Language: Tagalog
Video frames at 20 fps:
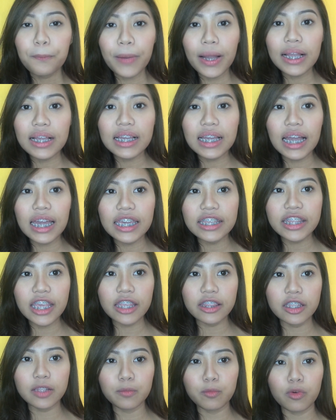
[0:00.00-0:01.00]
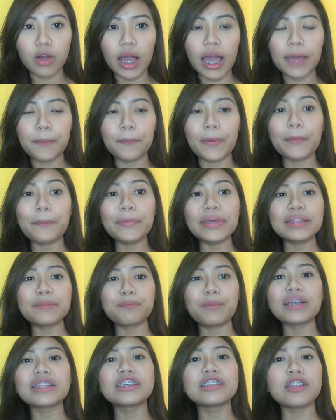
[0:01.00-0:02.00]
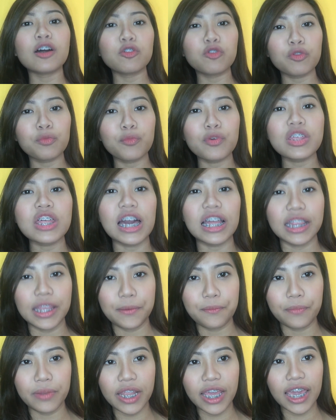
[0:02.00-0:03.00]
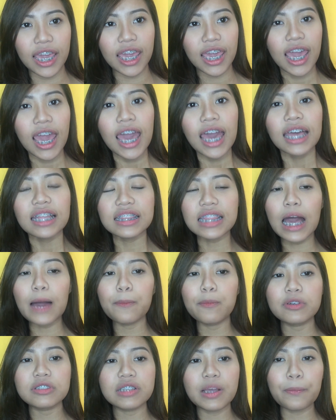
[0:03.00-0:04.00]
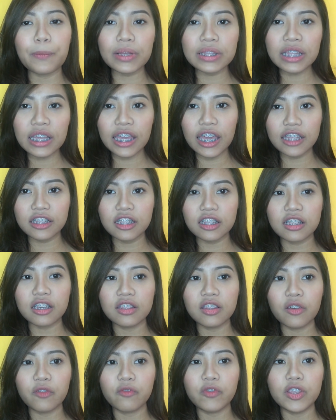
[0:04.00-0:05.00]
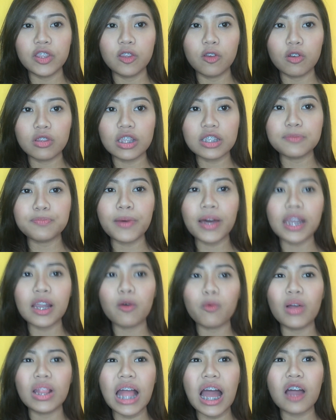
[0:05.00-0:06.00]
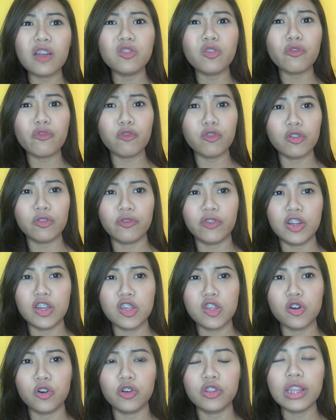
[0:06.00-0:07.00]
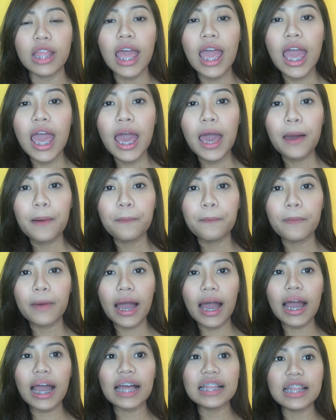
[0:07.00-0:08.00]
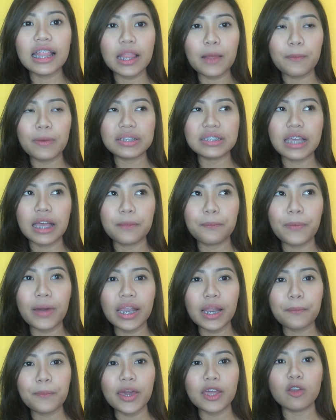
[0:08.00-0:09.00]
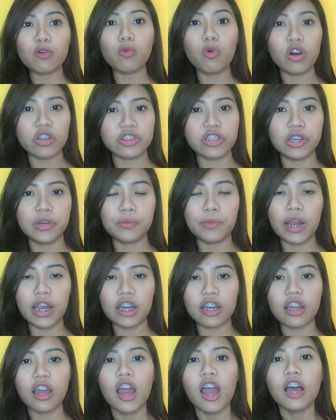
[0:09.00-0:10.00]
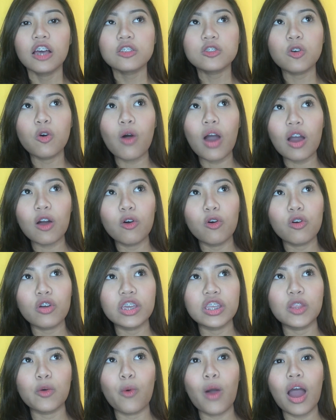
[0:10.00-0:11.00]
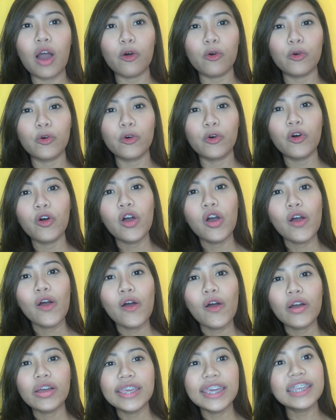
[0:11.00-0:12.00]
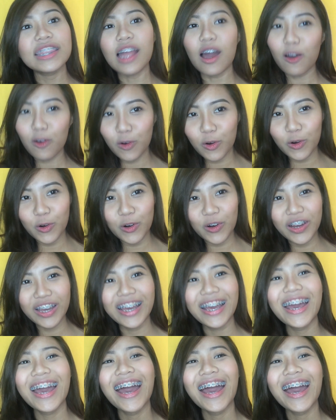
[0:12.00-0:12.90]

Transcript: pagka inedit mo, ay pag, pag dinownload mo siya, libre. Tapos, kapag nag-edit ka ng video, tapos parang wala ka ng full version, ang kalalabasan, parang merong watermark. So, ako, ginawa ko, hinak ko.